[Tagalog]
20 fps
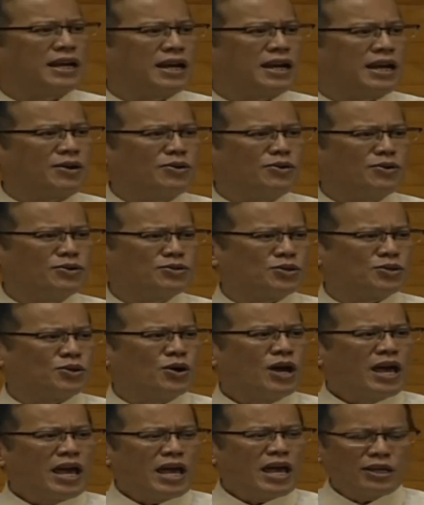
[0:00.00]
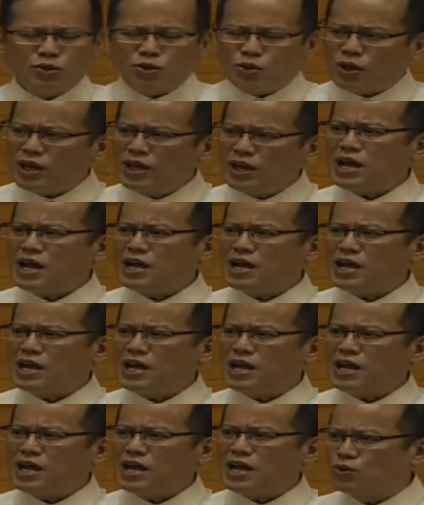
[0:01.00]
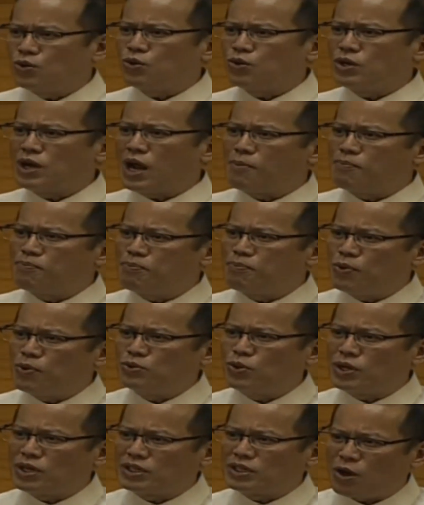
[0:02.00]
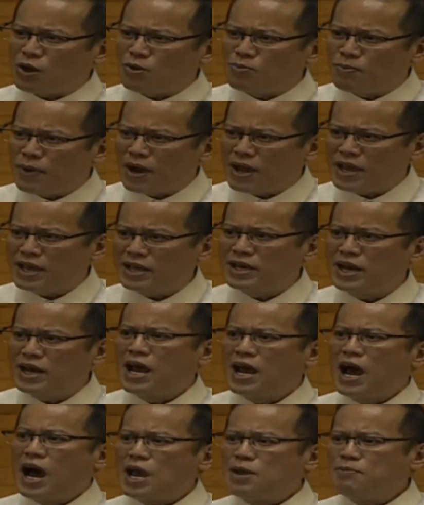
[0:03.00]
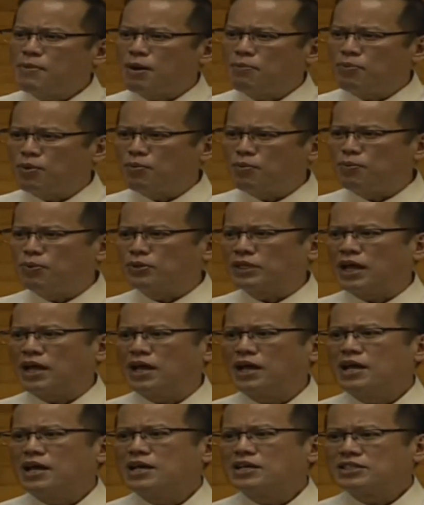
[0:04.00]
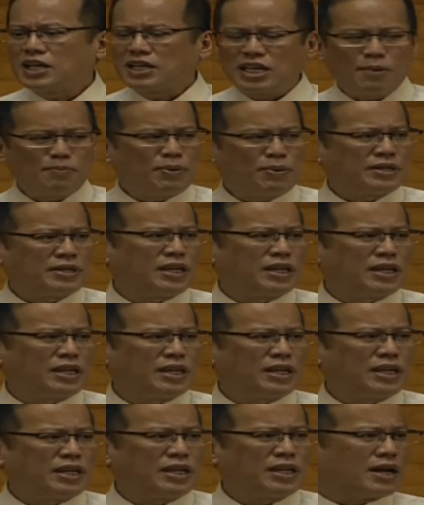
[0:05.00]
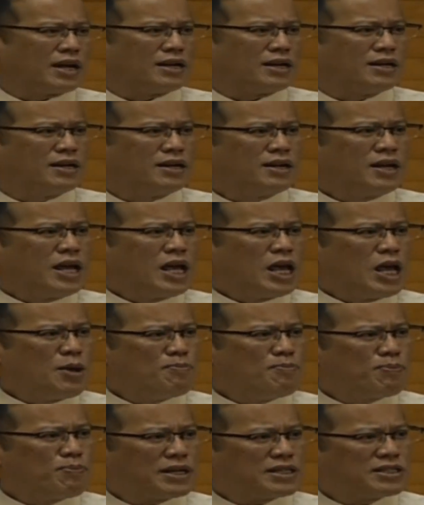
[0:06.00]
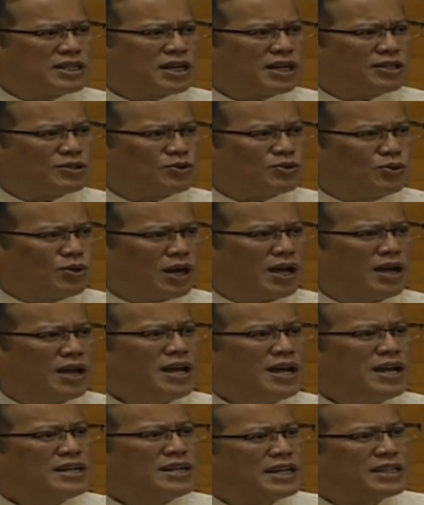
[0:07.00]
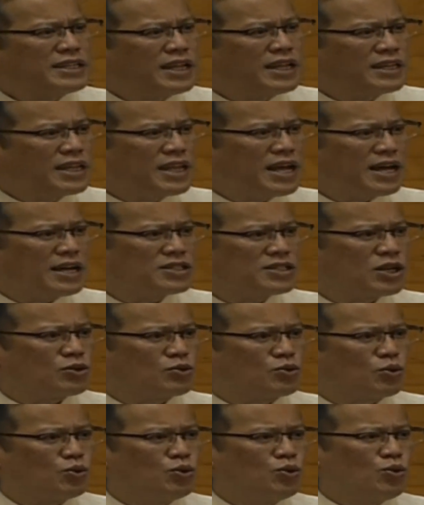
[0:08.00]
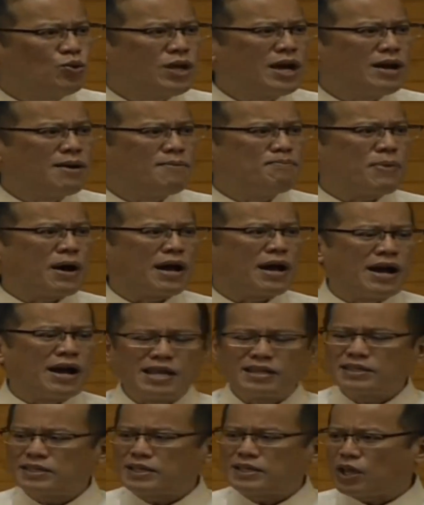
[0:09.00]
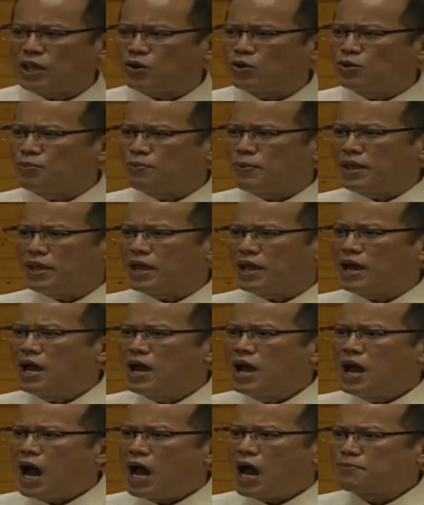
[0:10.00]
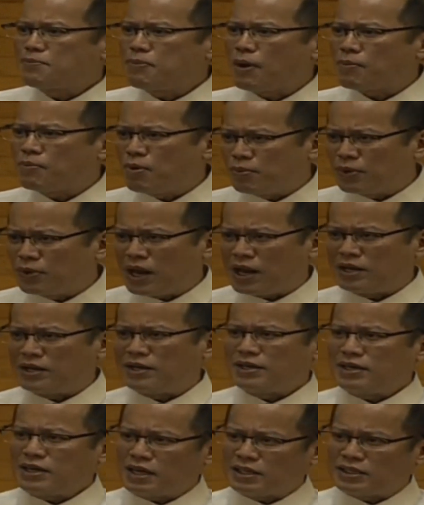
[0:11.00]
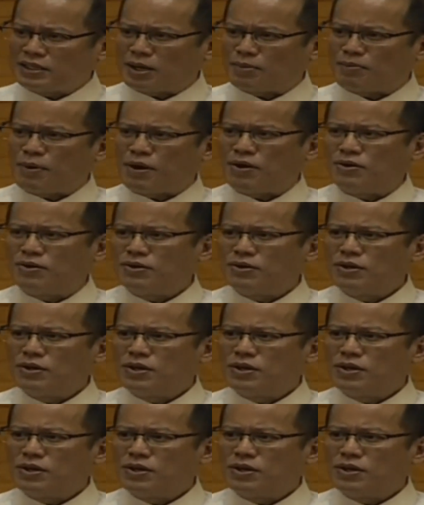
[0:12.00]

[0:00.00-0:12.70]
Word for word: ng negosyo. Ito rin ang sisiguro na ang pondo ng taong bayan ay mapupunta sa dapat nitong kalagyan. Infrastruktura na titiyak sa tuluyang pagangat ng ekonomiya at pagmumulan ng trabaho